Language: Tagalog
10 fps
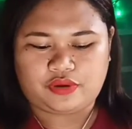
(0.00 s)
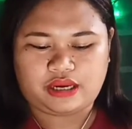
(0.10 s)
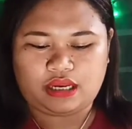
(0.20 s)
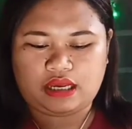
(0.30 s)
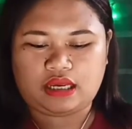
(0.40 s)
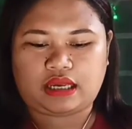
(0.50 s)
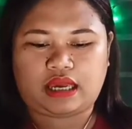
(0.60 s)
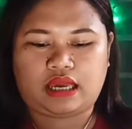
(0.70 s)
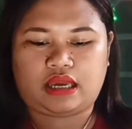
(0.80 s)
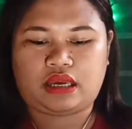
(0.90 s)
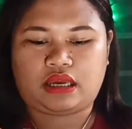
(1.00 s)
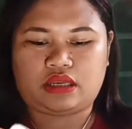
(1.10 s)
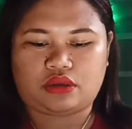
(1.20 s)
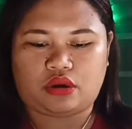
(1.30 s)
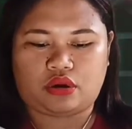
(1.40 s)
free
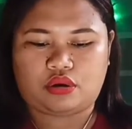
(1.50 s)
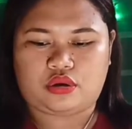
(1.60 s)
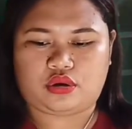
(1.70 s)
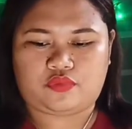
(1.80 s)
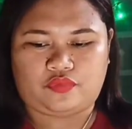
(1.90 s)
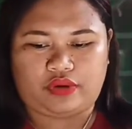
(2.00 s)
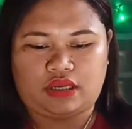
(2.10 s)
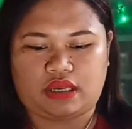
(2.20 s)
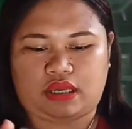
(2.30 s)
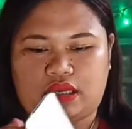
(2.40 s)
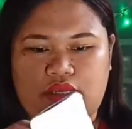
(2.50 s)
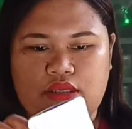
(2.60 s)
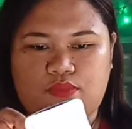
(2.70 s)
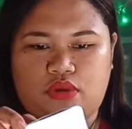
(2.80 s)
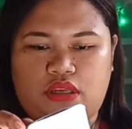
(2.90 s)
case of free
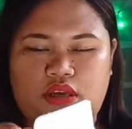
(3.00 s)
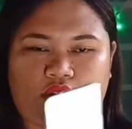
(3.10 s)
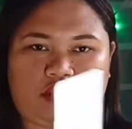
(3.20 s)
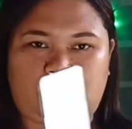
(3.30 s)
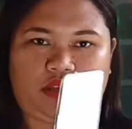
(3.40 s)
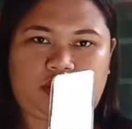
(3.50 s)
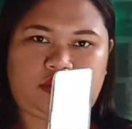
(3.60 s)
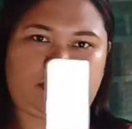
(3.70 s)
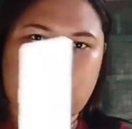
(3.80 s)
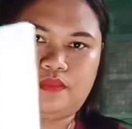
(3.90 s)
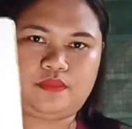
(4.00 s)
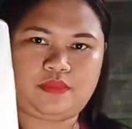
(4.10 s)
case mo na case.